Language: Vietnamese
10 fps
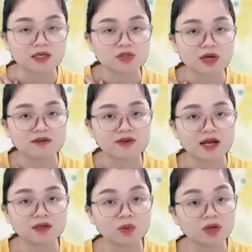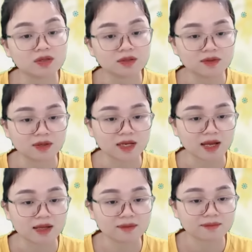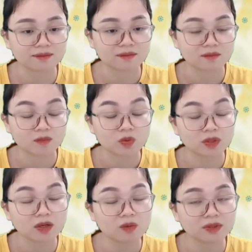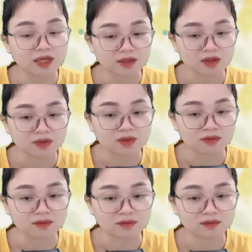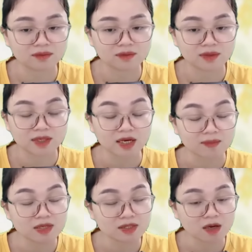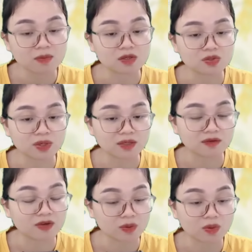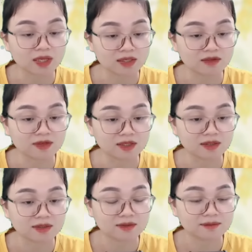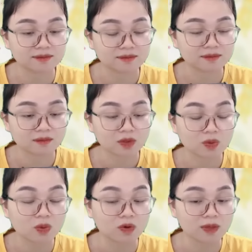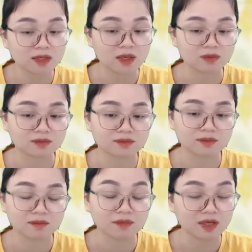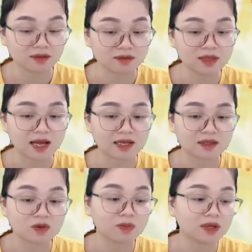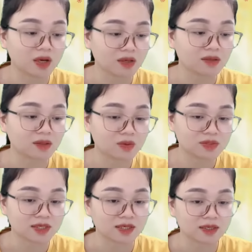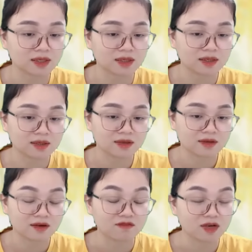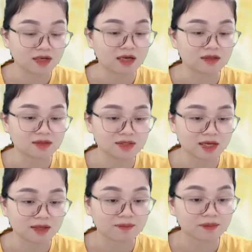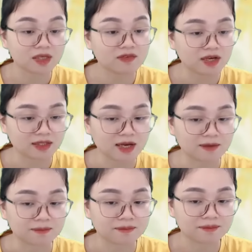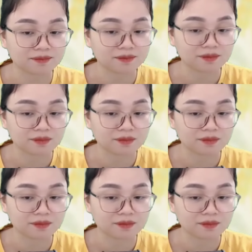Ngọc Anh choáng váng ngồi đôi như tượng đá Cô ta không thể ngờ được Anh lại biết rõ mọi chuyện về cô ta như vậy Cô ngồi bất động Miệng cứng lại không biết nói được câu gì Vương Đằng đứng dậy Đi về thẳng